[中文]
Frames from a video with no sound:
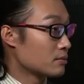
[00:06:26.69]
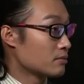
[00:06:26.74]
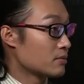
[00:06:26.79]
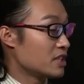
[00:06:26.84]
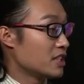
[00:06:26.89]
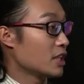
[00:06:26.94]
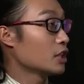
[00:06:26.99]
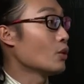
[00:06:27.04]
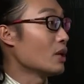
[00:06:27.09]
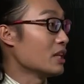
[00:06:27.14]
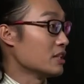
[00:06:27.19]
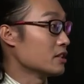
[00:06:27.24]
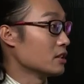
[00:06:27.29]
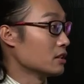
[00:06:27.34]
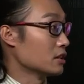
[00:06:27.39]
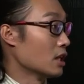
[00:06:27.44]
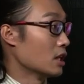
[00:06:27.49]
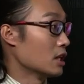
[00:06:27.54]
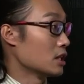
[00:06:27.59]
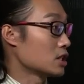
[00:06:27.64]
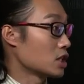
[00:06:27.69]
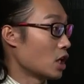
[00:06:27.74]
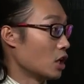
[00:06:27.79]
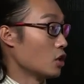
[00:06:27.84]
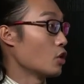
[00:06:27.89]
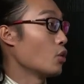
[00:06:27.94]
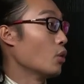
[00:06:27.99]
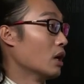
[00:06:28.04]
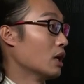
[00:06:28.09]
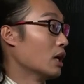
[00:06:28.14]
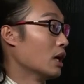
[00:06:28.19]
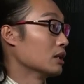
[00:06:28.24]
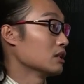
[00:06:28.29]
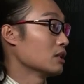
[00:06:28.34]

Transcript: 阶段性的成果啊。